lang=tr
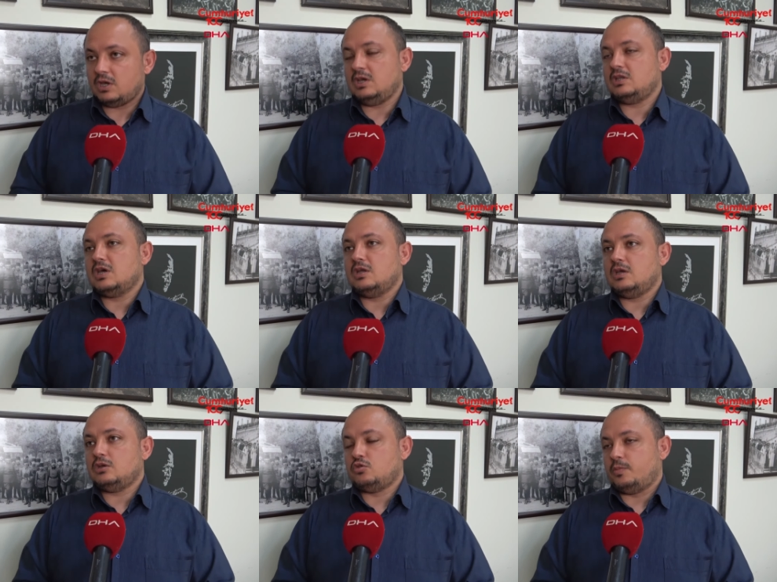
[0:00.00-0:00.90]
ve iyiden
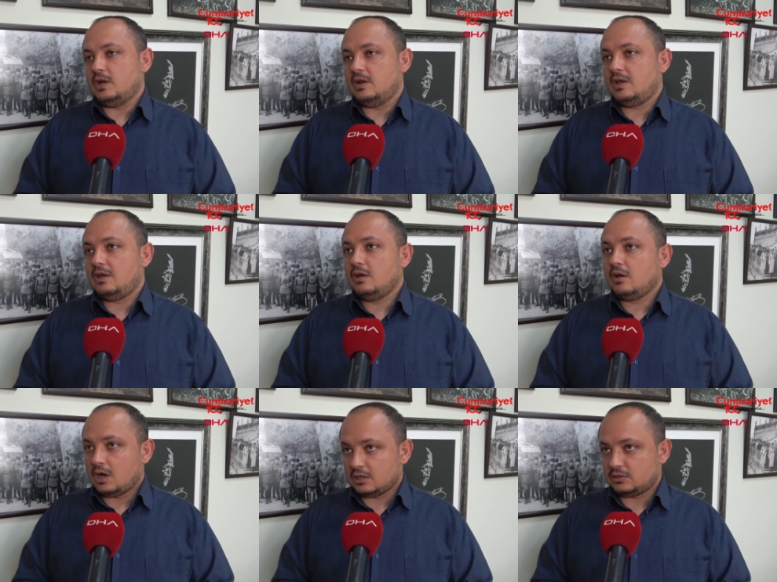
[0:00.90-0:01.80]
iyiye şüpheleri
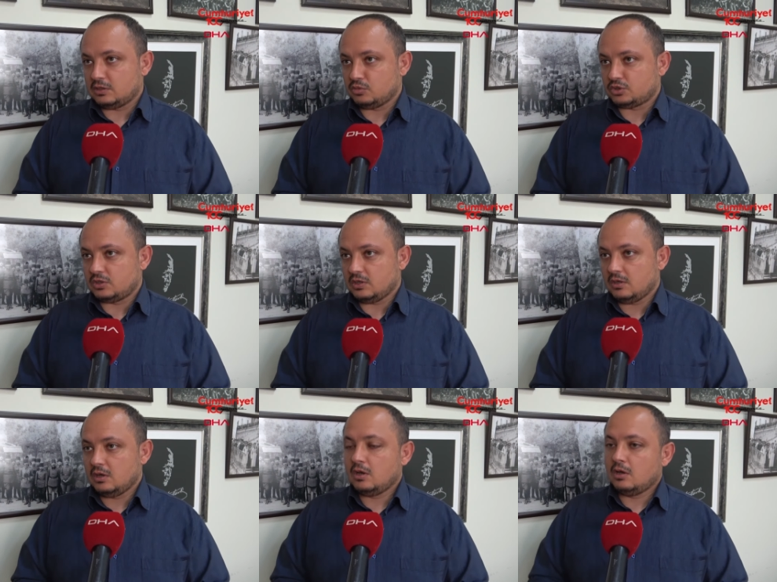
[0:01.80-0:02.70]

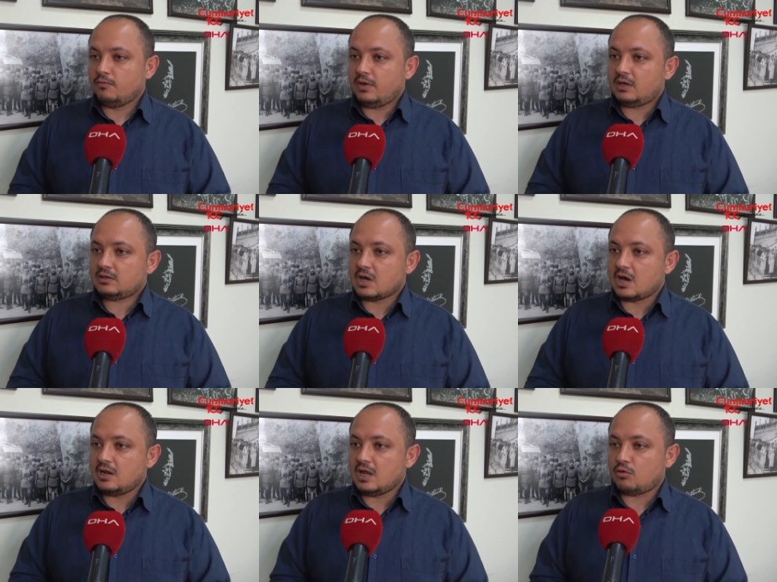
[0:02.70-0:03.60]
arttırmıştı. Ve
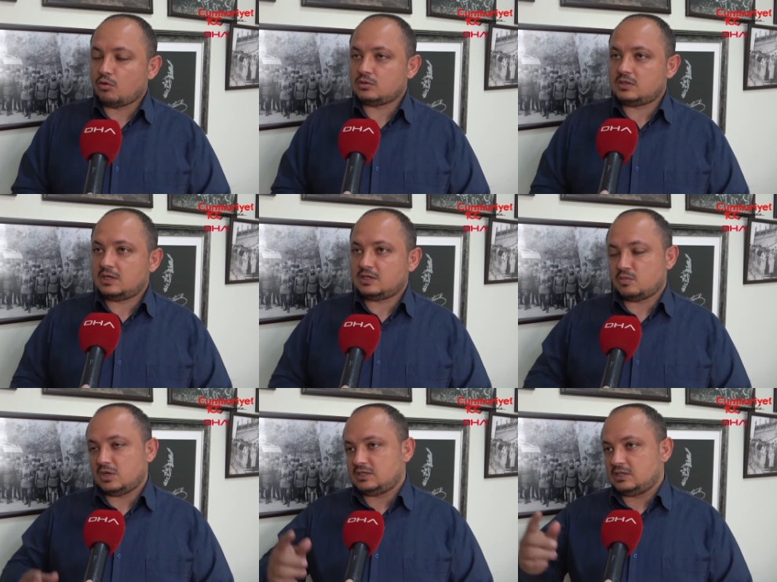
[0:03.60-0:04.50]
tarihler 18
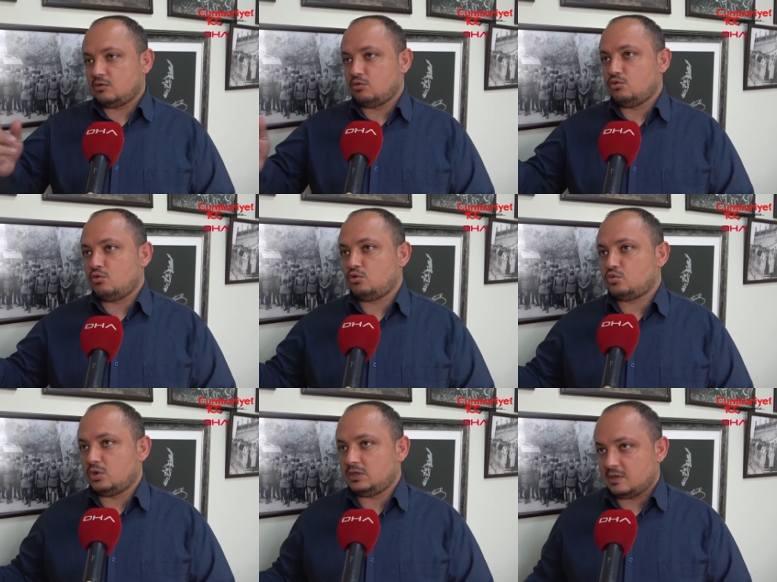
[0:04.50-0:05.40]
Mayıs'ı
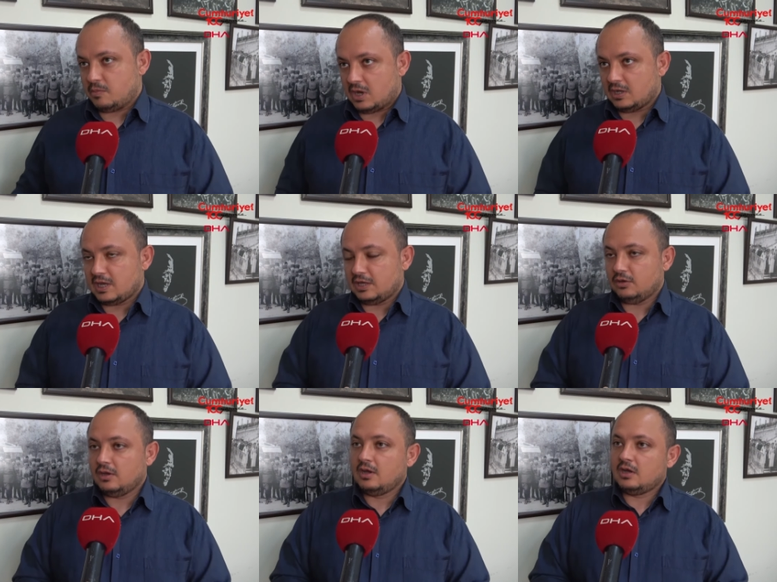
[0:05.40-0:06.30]
19 Mayıs'a bağlayan
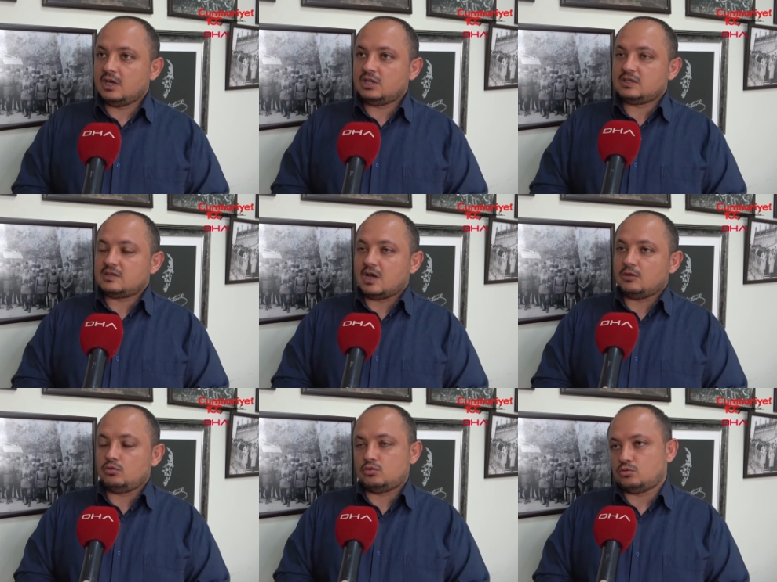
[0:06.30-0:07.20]
gece
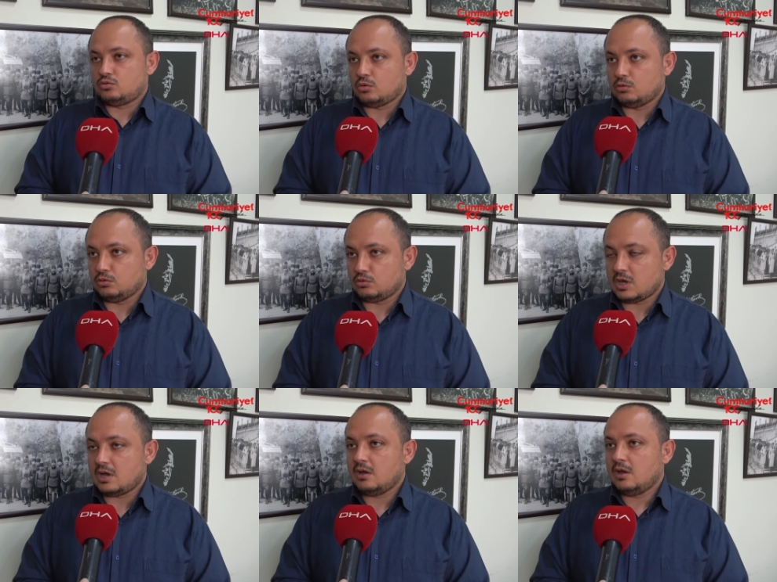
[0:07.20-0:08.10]
saat 3.30
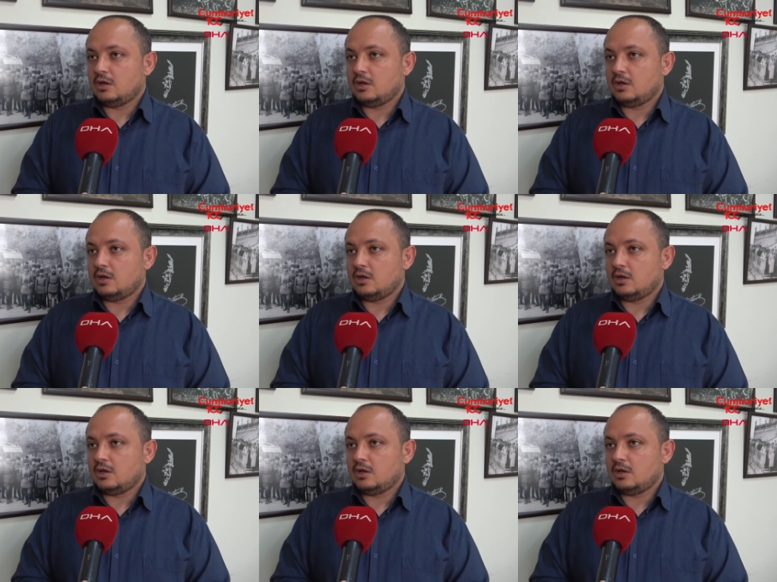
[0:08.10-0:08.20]
olduğunda